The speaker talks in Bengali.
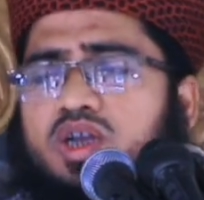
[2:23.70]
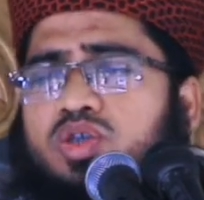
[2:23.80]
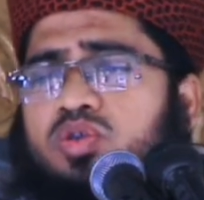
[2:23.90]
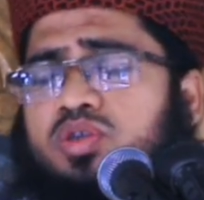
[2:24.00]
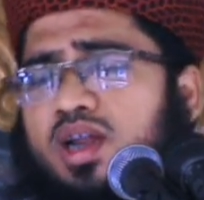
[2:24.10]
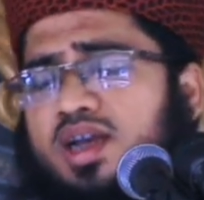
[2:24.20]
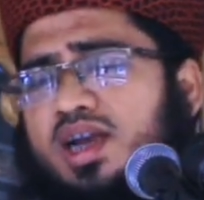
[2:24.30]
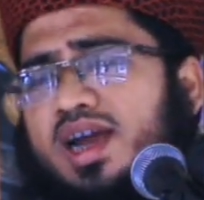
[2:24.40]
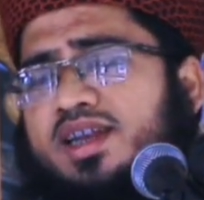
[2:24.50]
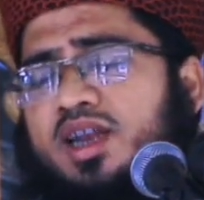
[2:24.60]
সুতরাং
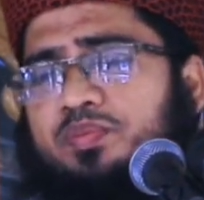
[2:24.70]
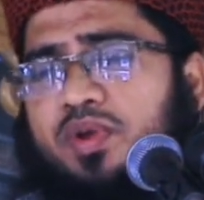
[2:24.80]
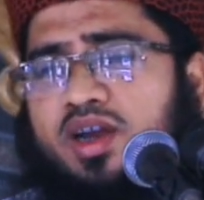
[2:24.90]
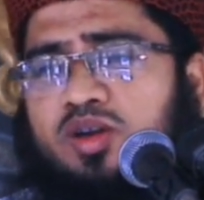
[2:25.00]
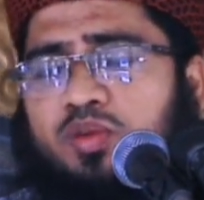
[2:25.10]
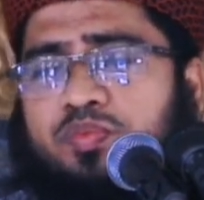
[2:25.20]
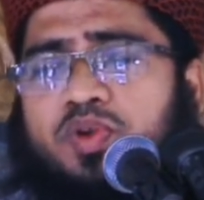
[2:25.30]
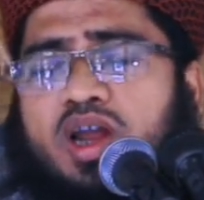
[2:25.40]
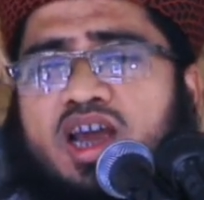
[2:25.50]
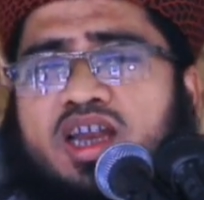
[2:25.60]
আল্লাহ পাক
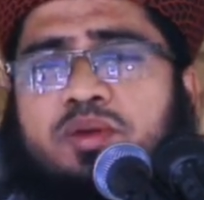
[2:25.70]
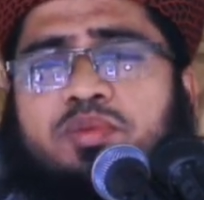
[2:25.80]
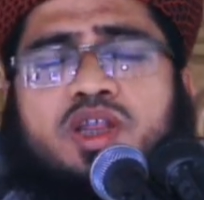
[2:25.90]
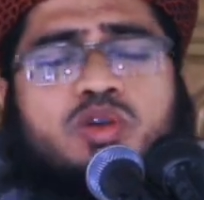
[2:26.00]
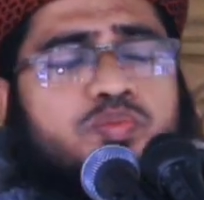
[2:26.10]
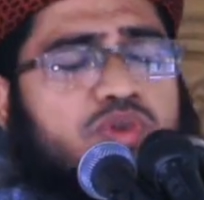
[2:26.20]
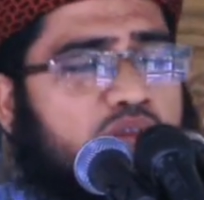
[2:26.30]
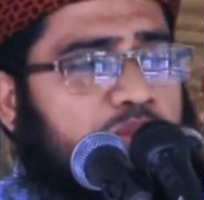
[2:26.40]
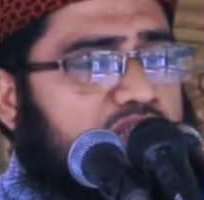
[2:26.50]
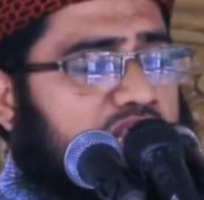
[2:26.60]
রব্বুল আলমিনের উপরে
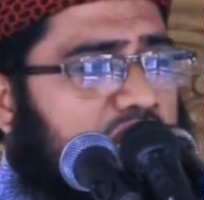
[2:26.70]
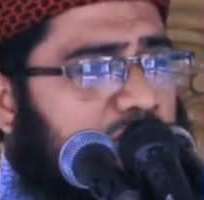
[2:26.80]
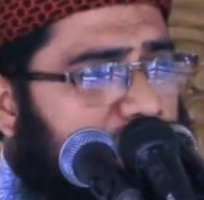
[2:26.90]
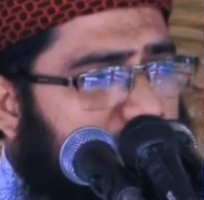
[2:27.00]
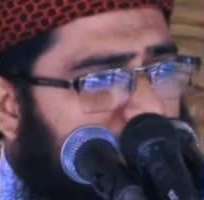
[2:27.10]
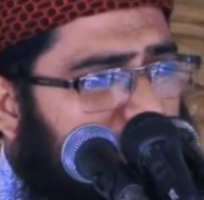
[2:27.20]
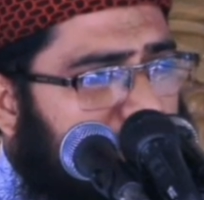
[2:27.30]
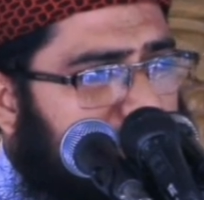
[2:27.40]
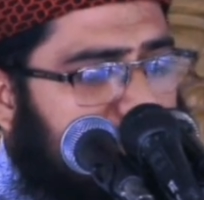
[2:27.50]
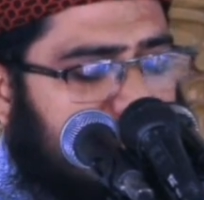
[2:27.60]
আমাদের একমাত্র
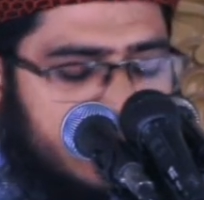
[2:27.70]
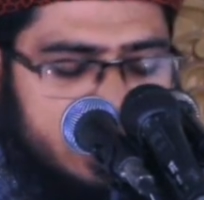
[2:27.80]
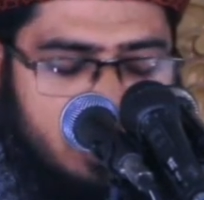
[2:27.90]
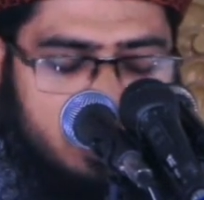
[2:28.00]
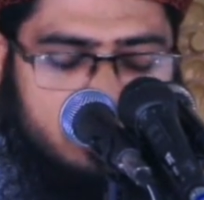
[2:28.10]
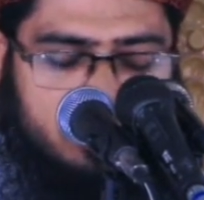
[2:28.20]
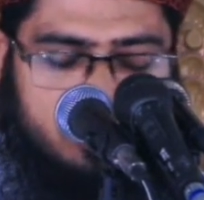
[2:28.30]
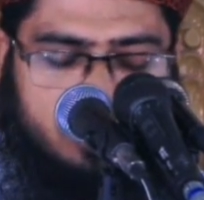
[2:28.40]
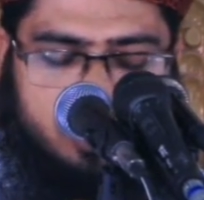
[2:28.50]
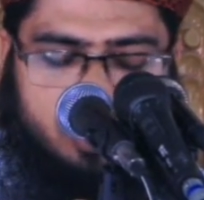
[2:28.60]
তাওয়াক্কুল
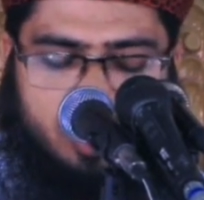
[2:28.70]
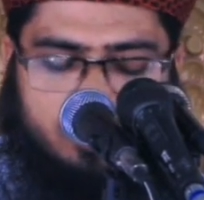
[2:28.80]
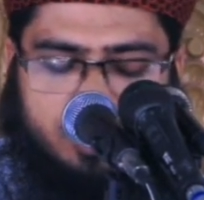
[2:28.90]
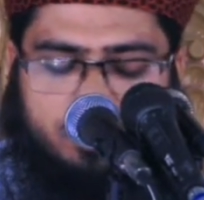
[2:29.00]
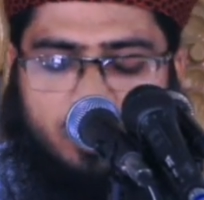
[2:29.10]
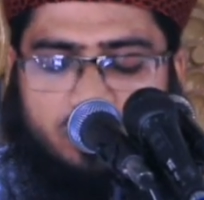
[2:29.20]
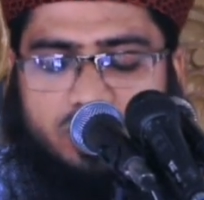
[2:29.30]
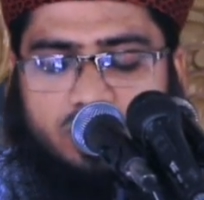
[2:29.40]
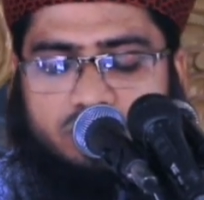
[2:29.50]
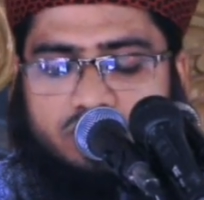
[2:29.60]
করতে হবে
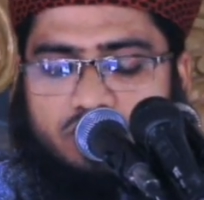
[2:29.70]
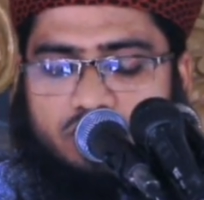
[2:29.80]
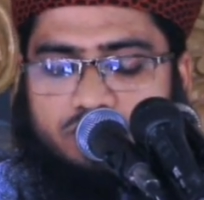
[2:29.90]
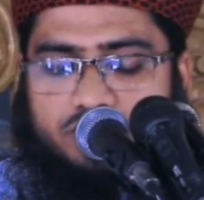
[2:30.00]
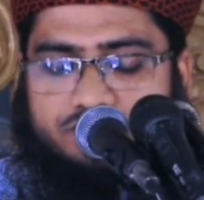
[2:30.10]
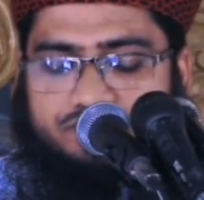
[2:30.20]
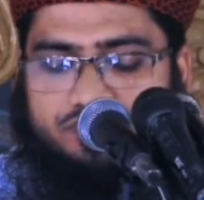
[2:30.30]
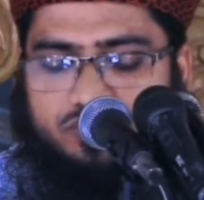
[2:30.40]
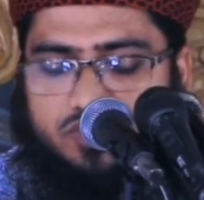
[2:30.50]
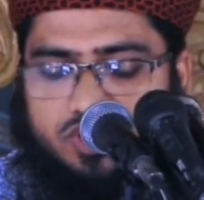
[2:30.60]
ভরসা করতে হবে
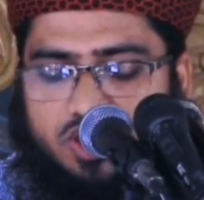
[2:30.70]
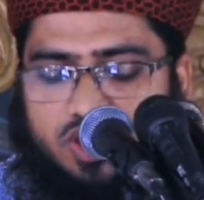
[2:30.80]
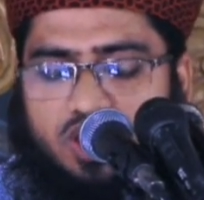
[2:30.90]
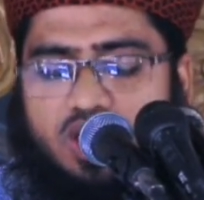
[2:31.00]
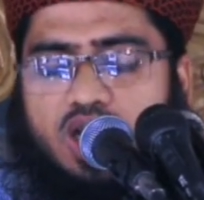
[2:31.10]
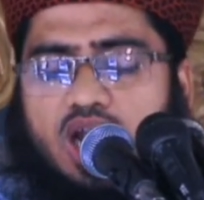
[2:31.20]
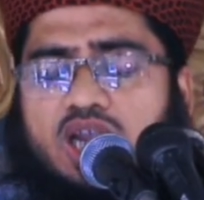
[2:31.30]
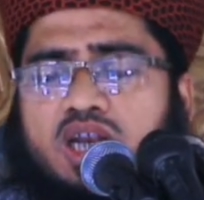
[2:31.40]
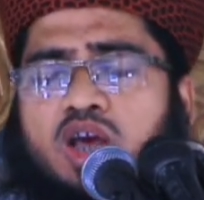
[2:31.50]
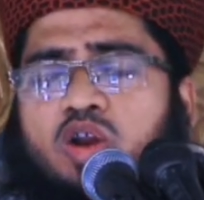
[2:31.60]

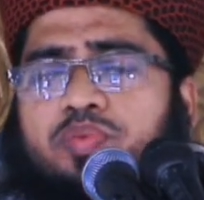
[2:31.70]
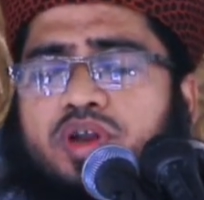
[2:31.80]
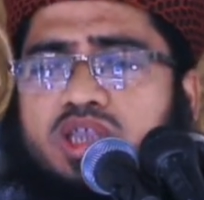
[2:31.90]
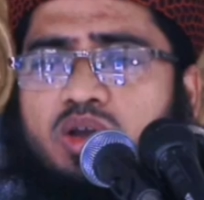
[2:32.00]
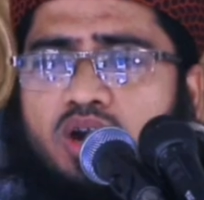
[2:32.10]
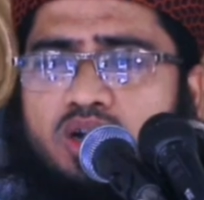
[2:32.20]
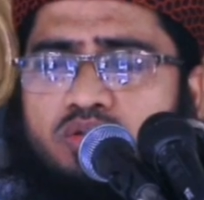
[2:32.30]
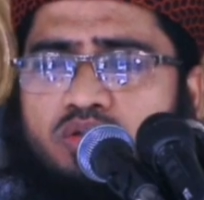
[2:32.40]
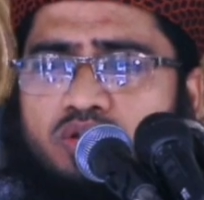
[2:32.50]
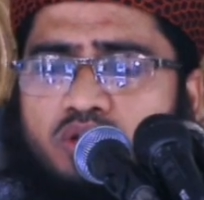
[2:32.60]
আল্লাহর উপরে
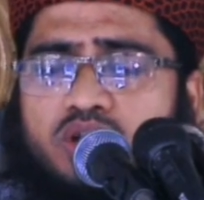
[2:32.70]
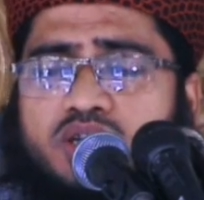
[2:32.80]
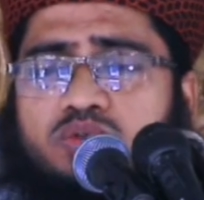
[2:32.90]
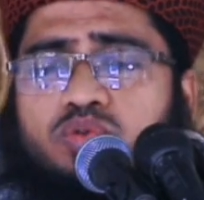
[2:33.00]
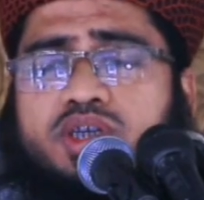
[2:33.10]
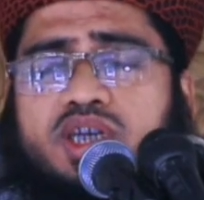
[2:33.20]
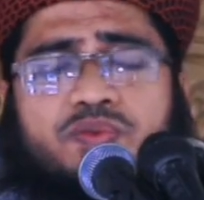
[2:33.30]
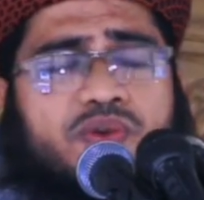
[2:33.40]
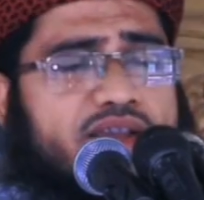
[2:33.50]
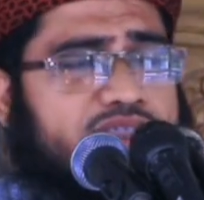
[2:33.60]
তাওয়াক্কুল করলে দুইটা
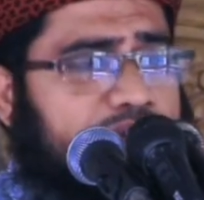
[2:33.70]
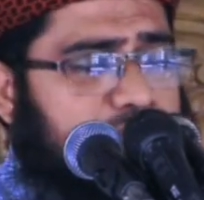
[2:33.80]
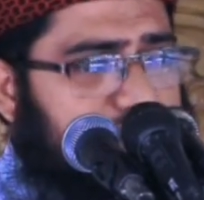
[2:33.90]
ফায়দা